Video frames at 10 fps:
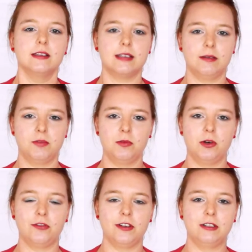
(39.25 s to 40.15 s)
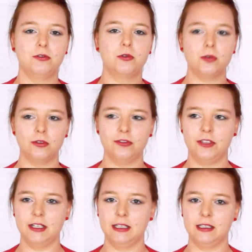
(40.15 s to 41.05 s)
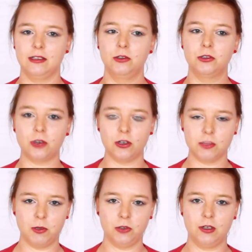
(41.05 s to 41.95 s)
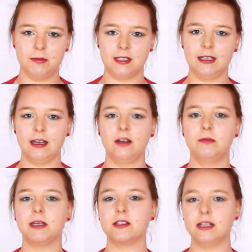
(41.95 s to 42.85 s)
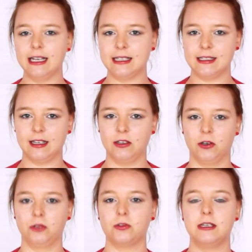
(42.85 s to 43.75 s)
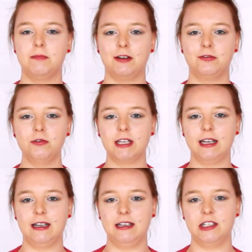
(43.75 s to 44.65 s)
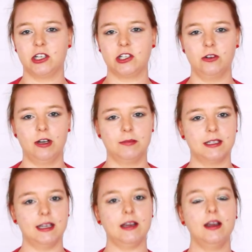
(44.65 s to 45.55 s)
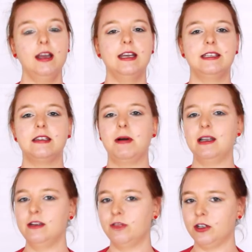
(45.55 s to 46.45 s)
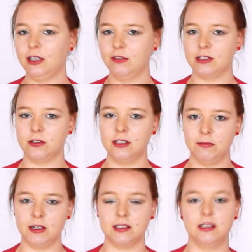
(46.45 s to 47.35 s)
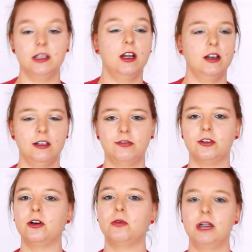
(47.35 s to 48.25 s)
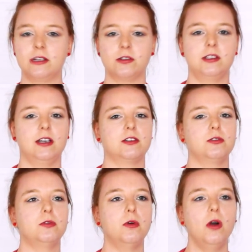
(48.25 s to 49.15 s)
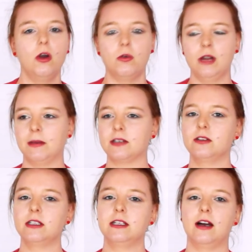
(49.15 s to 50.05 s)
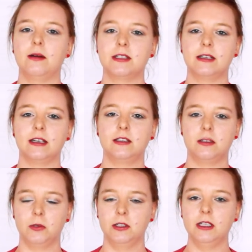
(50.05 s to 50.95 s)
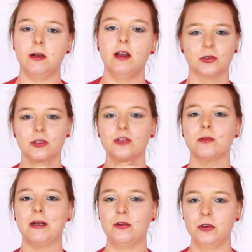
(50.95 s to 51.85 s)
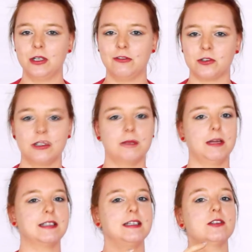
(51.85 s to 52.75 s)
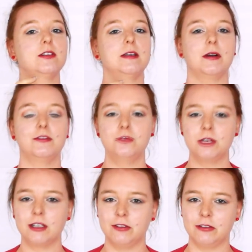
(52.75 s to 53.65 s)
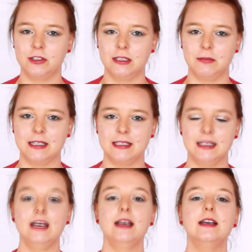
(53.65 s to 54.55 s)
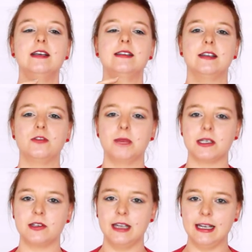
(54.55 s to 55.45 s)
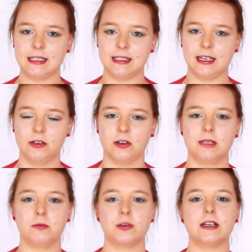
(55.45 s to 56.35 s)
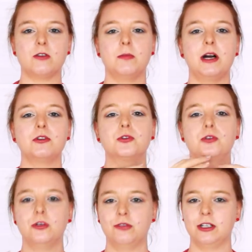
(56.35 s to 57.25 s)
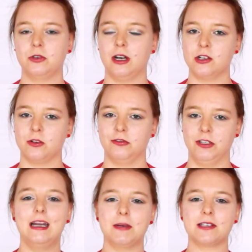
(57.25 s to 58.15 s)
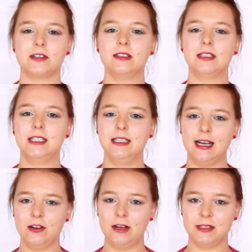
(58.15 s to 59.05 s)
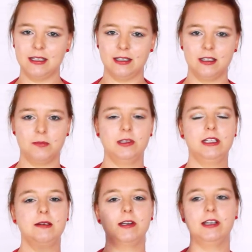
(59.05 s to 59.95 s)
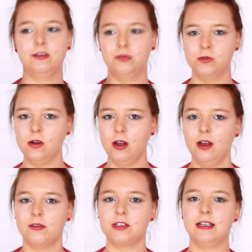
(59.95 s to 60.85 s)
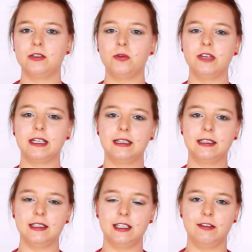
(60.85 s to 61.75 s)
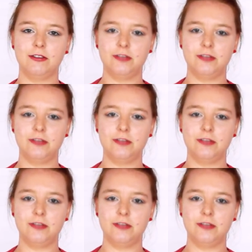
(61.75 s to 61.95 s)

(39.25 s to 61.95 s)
Simplement, en fait, vous confiez le transport du hamster à une personne extérieure. Donc c'est pas vous qui allez aller chercher le hamster, et c'est pas l'éleveur qui va se déplacer, l'éleveur ou l'association ou la personne qui a un hamster disponible. Donc ce ne sont pas eux qui vont se déplacer, ce n'est pas vous qui va vous déplacer, c'est une personne extérieure. C'est pour ça qu'on parle de covoiturage en La personne qui a le hamster disponible et vous, vous allez trouver quelqu'un qui va